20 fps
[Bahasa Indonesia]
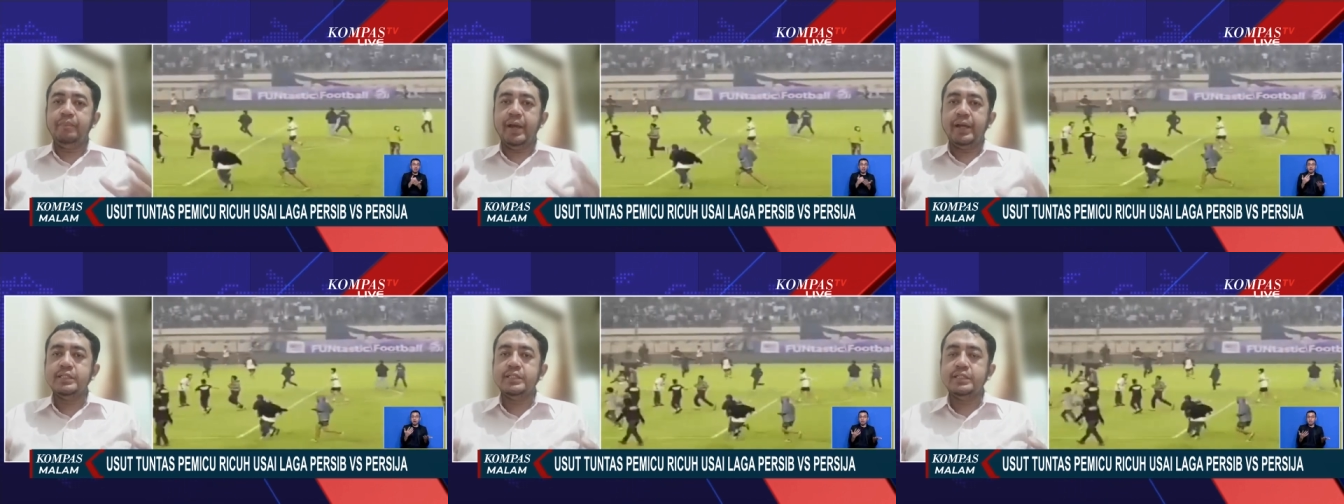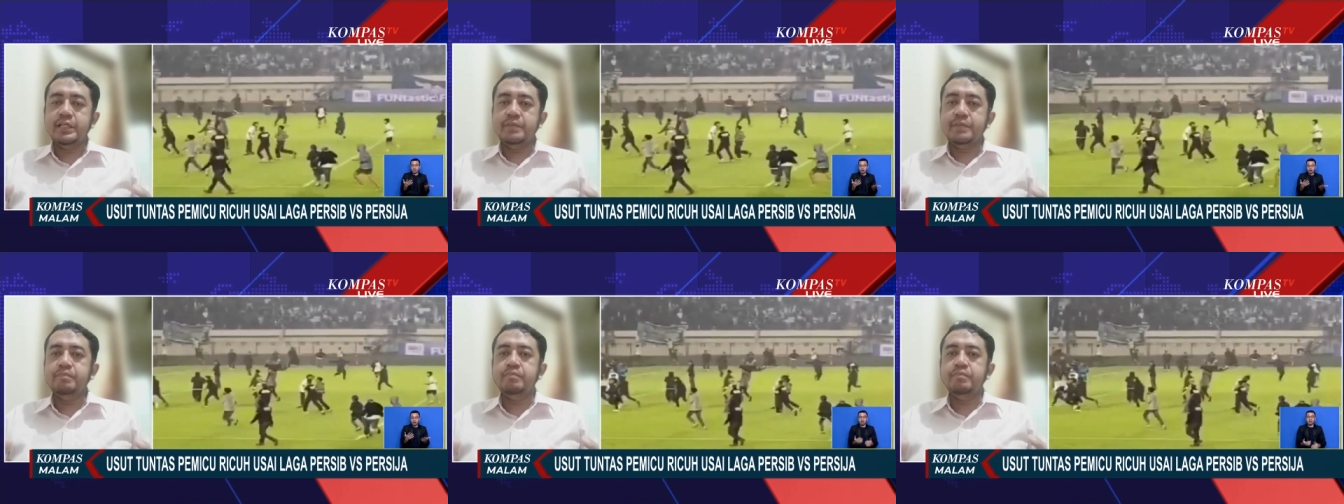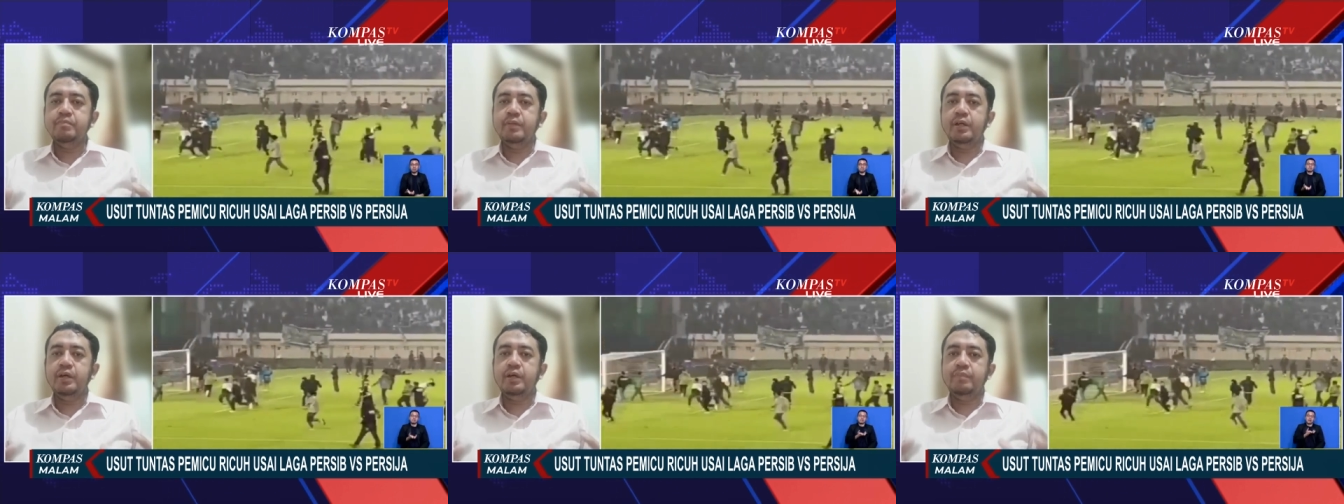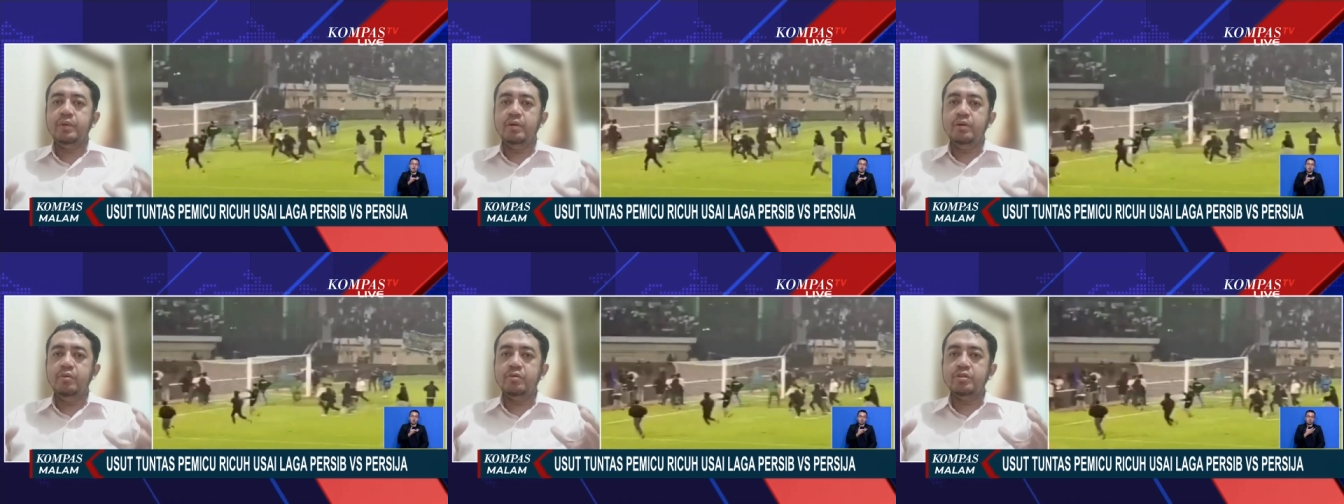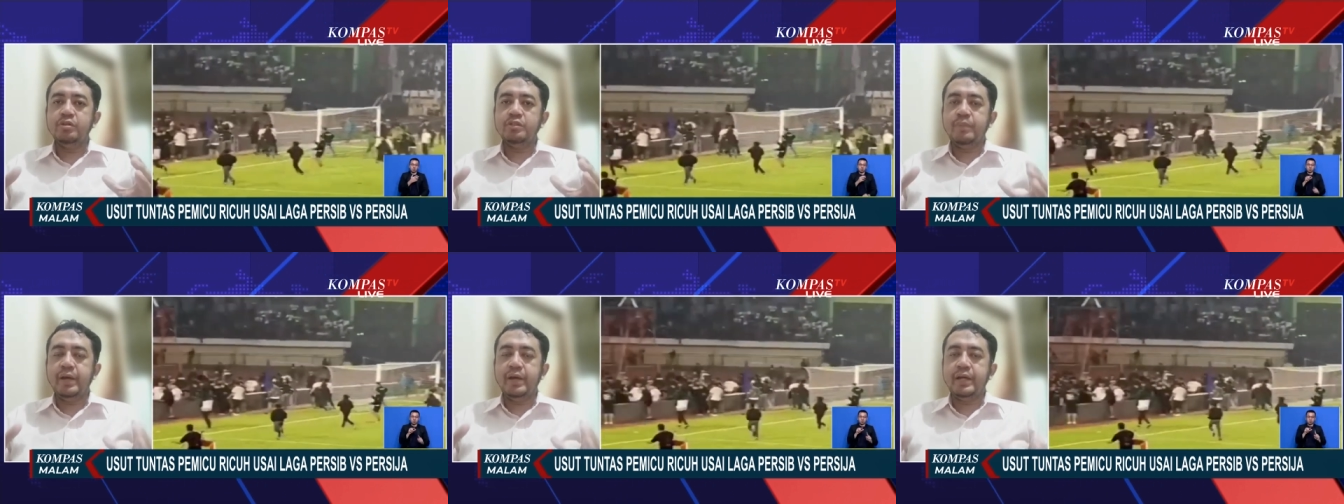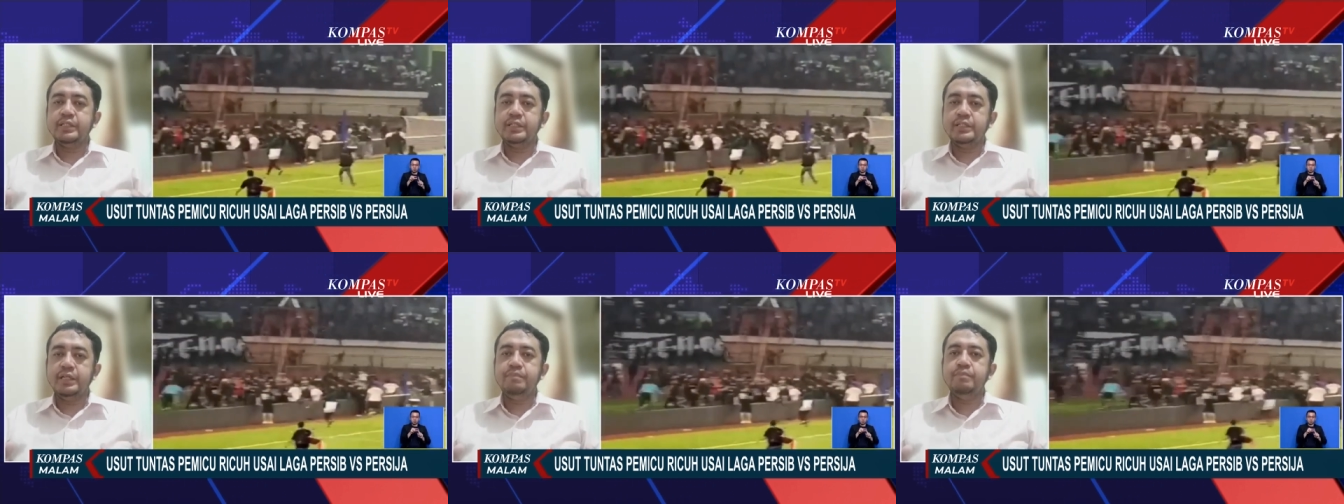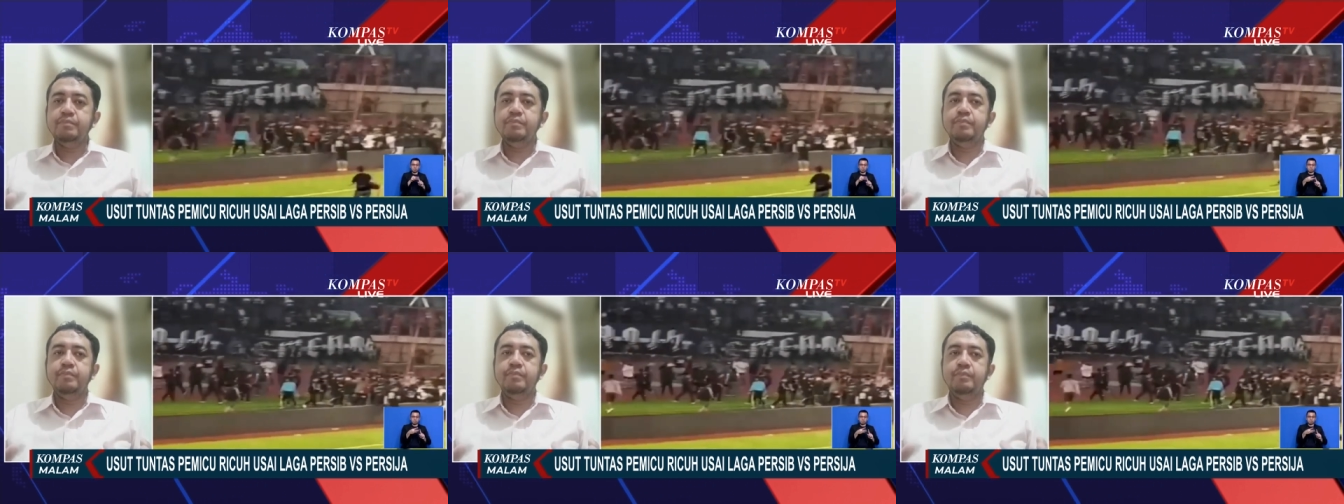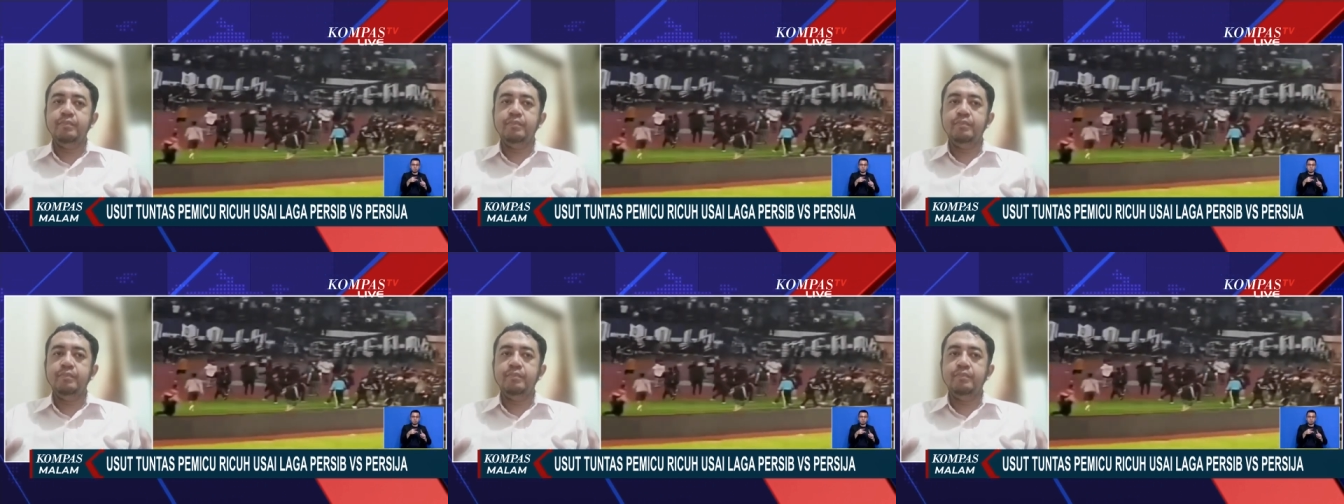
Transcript: Persib ya, pengurus Persib,